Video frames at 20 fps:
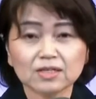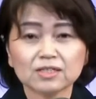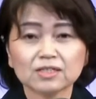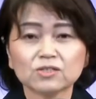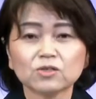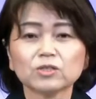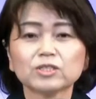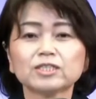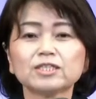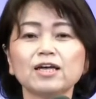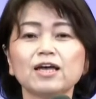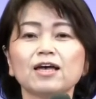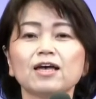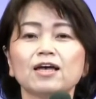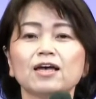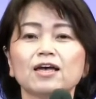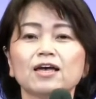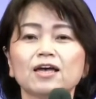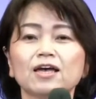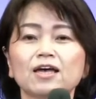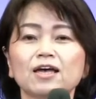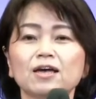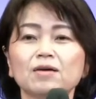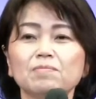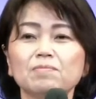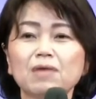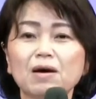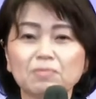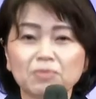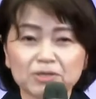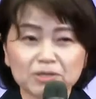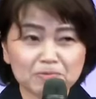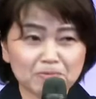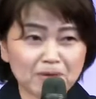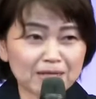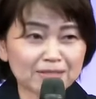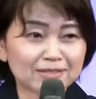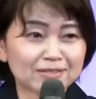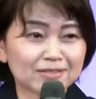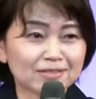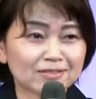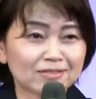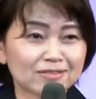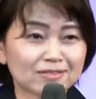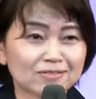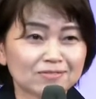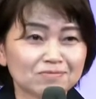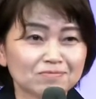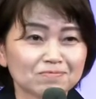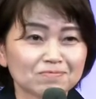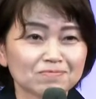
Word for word: そして守ります